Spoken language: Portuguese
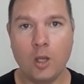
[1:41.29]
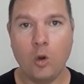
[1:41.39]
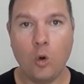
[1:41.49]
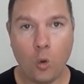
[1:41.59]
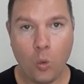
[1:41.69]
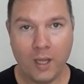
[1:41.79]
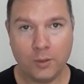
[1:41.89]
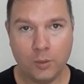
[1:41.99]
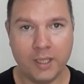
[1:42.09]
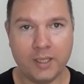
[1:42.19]
o
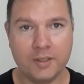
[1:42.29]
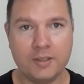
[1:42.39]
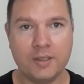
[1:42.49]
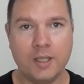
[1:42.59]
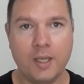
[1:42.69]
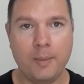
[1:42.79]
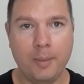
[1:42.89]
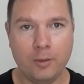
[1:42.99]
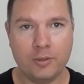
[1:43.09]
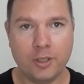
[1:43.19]
quanto antes
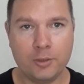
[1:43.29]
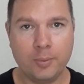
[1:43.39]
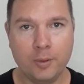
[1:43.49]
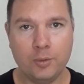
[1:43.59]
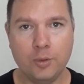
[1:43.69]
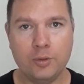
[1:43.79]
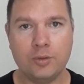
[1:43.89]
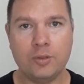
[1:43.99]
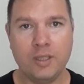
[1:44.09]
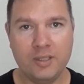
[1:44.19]
pelos seus
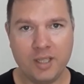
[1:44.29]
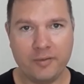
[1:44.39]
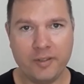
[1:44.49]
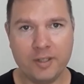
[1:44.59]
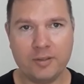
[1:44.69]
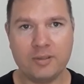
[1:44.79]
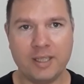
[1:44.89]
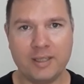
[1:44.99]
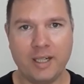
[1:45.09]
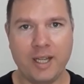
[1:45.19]
produtos e serviços na
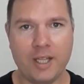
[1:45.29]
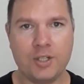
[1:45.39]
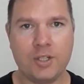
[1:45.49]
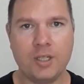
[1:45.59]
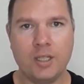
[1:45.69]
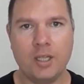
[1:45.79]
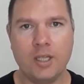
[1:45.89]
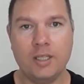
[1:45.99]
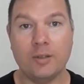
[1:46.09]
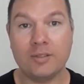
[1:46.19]
internet.
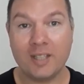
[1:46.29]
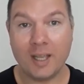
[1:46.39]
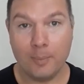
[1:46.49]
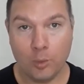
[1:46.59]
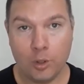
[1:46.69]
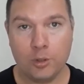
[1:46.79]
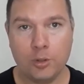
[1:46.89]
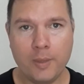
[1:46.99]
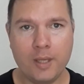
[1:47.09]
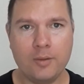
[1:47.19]
E eu sei muito
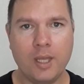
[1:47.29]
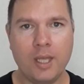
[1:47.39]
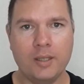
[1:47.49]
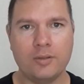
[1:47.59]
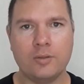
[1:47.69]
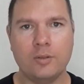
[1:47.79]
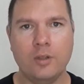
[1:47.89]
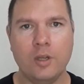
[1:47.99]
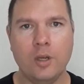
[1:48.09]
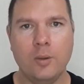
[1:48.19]
bem o que é isso,
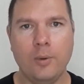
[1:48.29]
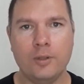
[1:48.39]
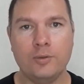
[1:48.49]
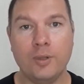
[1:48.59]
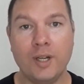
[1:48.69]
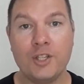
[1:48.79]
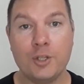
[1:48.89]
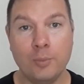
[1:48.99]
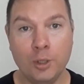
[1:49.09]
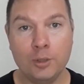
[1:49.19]
pois
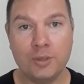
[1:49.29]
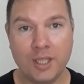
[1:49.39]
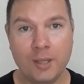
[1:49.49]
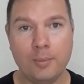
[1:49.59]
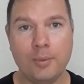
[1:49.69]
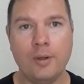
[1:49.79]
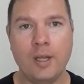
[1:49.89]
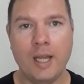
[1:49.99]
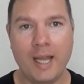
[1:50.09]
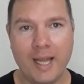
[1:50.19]
durante muito tempo
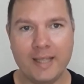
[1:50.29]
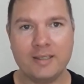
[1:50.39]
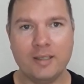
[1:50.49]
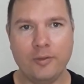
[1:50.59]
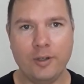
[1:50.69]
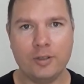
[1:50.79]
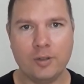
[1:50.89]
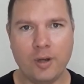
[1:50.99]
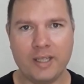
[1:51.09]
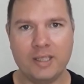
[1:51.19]
essa foi a
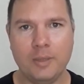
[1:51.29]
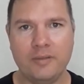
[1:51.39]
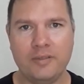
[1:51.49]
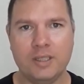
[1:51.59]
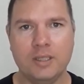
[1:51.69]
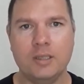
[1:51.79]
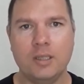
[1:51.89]
história da minha vida.